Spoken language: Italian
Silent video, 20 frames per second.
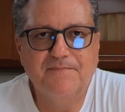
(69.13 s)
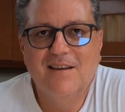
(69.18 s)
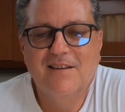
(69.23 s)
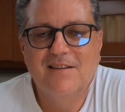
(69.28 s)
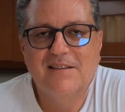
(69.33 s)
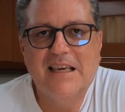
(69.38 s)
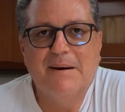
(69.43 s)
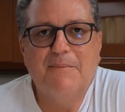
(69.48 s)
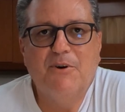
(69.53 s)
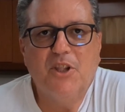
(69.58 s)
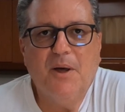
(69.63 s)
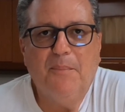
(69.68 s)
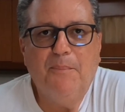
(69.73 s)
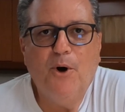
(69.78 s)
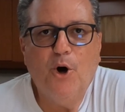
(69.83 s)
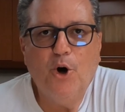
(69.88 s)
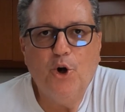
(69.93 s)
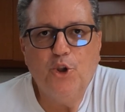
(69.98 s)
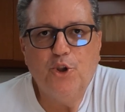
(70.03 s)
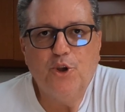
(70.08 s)
Siamo da
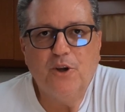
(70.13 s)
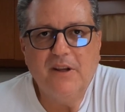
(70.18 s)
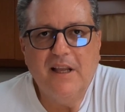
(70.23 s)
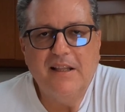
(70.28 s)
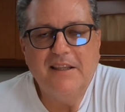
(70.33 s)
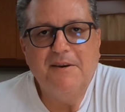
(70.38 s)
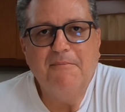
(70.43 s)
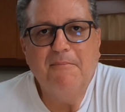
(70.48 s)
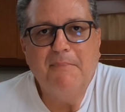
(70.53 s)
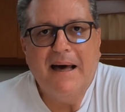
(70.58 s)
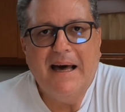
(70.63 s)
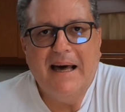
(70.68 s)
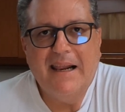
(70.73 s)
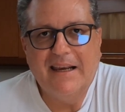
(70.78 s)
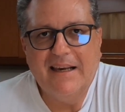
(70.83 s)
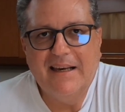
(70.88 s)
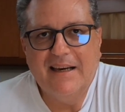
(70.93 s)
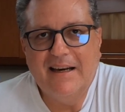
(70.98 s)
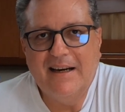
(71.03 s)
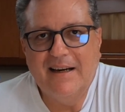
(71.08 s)
poco tornati in
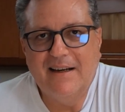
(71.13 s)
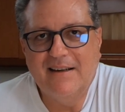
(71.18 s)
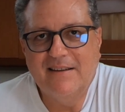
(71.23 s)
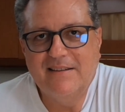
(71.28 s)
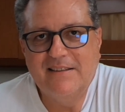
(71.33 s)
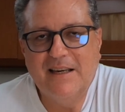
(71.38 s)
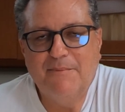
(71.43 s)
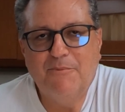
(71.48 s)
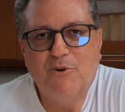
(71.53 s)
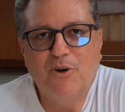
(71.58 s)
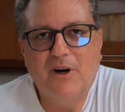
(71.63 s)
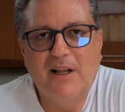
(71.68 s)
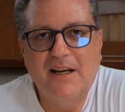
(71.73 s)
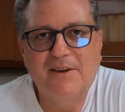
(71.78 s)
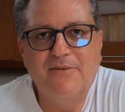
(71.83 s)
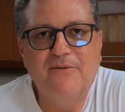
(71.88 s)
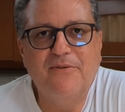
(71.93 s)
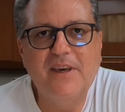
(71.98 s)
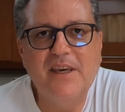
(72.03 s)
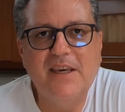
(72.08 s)
barca, siamo
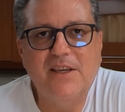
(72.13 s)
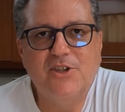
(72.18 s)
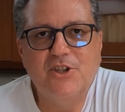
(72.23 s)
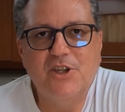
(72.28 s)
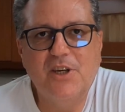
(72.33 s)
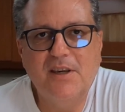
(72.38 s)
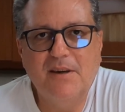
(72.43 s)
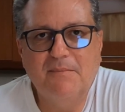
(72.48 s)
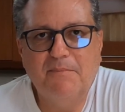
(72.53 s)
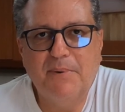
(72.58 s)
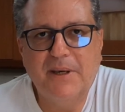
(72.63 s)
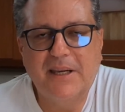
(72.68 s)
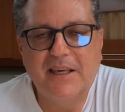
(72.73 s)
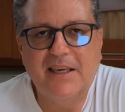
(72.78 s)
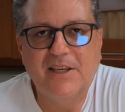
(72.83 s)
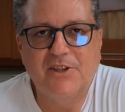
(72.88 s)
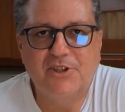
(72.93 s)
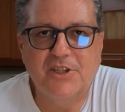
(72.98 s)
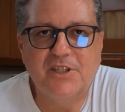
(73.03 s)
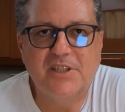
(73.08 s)
alle Figi per
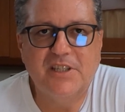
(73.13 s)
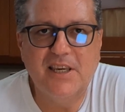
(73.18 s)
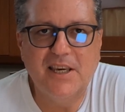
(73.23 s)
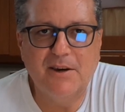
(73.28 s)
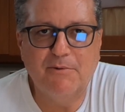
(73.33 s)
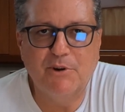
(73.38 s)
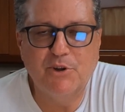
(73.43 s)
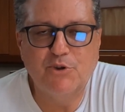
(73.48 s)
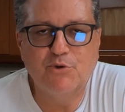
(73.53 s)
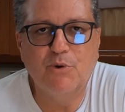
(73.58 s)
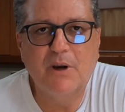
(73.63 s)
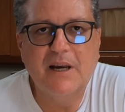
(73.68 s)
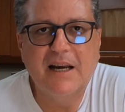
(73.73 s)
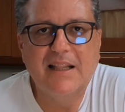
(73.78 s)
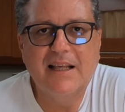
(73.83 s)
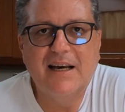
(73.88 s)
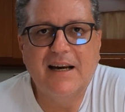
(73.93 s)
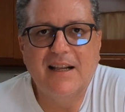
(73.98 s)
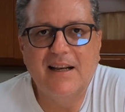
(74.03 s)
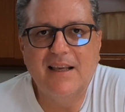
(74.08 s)
chi ci segue sul
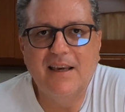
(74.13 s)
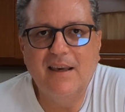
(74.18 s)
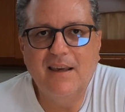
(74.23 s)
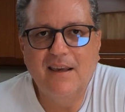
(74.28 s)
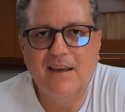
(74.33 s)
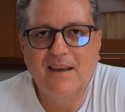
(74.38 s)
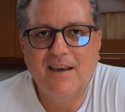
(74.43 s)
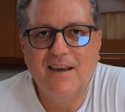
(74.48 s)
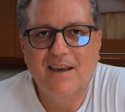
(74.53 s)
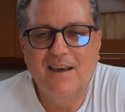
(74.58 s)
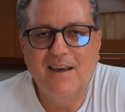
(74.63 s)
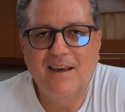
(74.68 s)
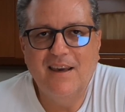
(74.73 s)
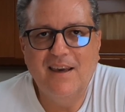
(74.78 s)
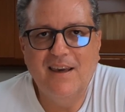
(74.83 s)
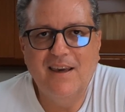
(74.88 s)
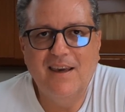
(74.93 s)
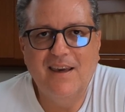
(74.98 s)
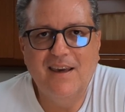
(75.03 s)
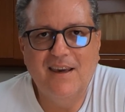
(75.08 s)
canale
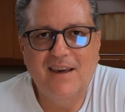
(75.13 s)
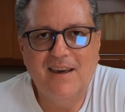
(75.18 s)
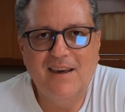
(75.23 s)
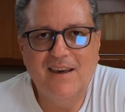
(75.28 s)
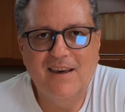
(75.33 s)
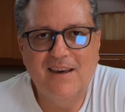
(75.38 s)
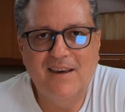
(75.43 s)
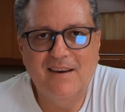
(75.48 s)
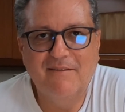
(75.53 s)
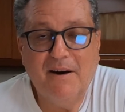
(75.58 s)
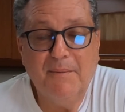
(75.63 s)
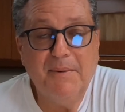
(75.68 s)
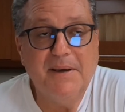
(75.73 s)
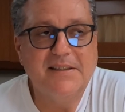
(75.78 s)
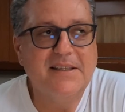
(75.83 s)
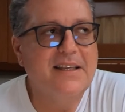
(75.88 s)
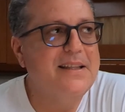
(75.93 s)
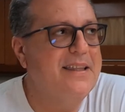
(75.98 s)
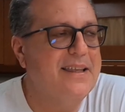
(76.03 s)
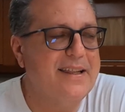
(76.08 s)
e vabbè
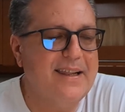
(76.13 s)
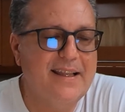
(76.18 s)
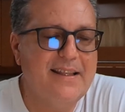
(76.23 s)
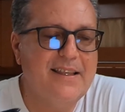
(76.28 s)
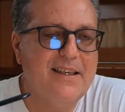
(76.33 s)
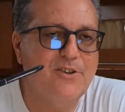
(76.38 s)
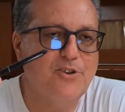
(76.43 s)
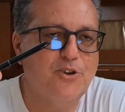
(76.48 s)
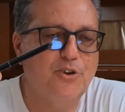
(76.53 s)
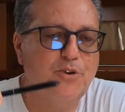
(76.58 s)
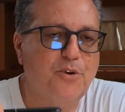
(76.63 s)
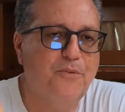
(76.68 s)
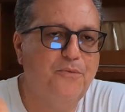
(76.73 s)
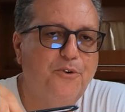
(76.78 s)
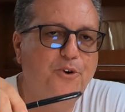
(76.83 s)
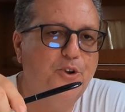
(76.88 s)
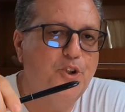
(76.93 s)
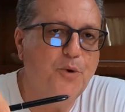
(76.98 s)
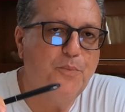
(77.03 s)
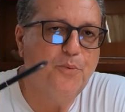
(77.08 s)
sentirete in
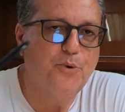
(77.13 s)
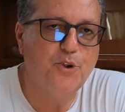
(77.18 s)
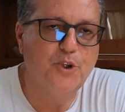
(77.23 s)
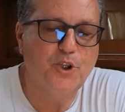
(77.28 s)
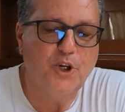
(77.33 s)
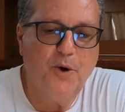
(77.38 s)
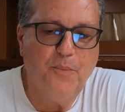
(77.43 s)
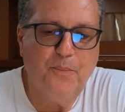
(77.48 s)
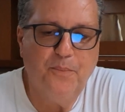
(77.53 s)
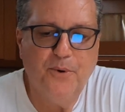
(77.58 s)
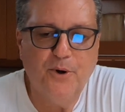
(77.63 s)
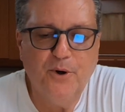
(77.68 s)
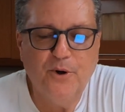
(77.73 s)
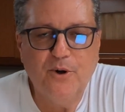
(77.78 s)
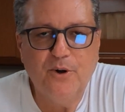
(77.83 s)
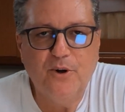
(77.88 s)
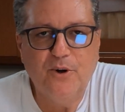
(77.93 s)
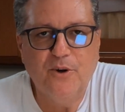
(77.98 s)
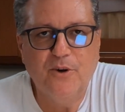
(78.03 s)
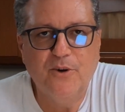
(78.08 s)
sottofondo
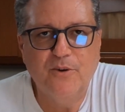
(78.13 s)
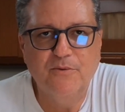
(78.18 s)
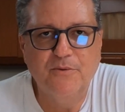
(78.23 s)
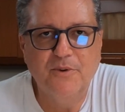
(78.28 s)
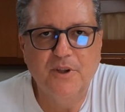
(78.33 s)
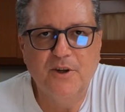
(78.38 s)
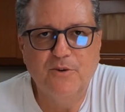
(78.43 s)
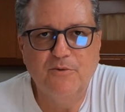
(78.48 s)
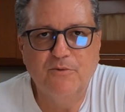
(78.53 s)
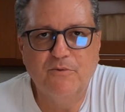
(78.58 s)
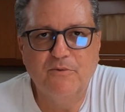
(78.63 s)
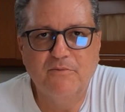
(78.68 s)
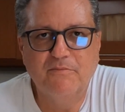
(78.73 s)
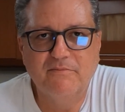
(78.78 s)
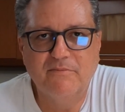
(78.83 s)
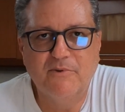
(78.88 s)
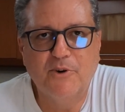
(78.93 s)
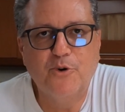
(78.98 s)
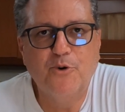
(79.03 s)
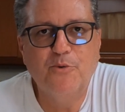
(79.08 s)
purtroppo un,
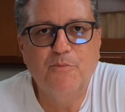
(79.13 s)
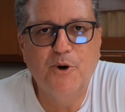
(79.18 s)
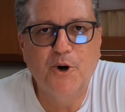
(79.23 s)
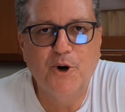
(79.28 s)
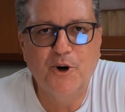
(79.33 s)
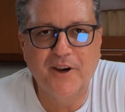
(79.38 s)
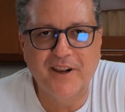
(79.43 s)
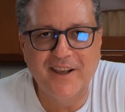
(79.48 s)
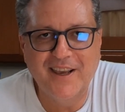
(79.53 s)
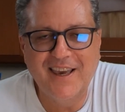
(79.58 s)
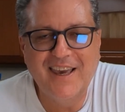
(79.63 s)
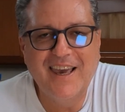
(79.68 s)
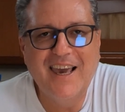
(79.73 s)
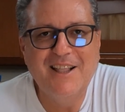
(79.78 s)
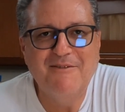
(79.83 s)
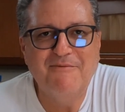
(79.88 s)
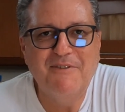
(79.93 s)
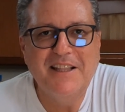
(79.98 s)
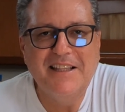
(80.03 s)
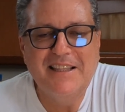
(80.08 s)
un rumore che è
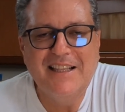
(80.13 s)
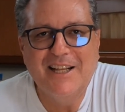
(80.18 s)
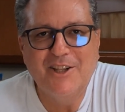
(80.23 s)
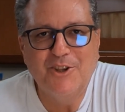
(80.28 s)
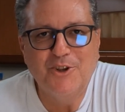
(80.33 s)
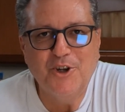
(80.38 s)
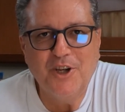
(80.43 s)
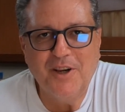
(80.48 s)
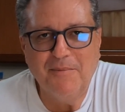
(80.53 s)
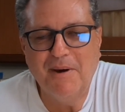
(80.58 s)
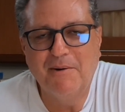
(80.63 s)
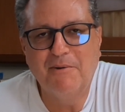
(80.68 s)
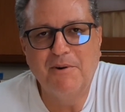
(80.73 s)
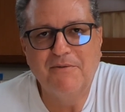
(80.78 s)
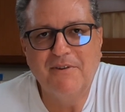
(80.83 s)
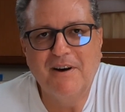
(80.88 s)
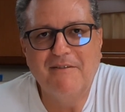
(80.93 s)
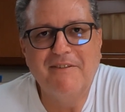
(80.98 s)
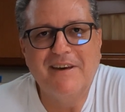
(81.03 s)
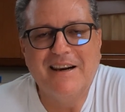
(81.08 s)
il ventilatore per cui
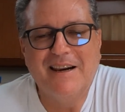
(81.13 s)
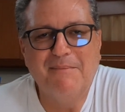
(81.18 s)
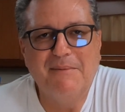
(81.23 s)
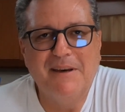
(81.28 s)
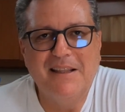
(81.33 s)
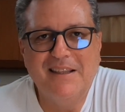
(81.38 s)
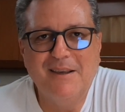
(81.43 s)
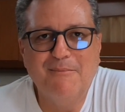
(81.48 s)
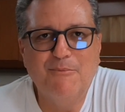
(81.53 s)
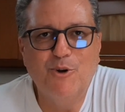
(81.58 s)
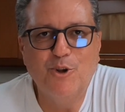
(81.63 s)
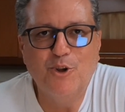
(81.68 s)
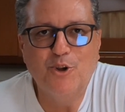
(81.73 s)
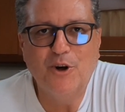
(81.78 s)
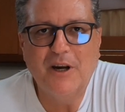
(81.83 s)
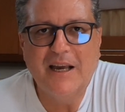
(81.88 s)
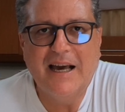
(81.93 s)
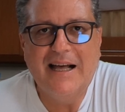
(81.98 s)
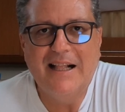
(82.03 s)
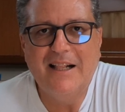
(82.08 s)
fa veramente
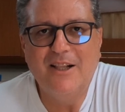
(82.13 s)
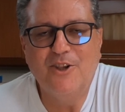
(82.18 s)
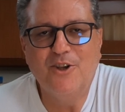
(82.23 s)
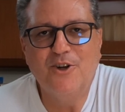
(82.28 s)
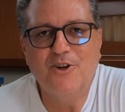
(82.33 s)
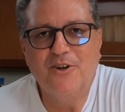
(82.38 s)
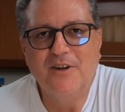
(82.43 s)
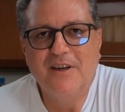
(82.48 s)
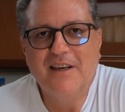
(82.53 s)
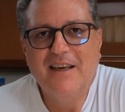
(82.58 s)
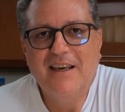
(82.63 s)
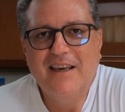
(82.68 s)
molto caldo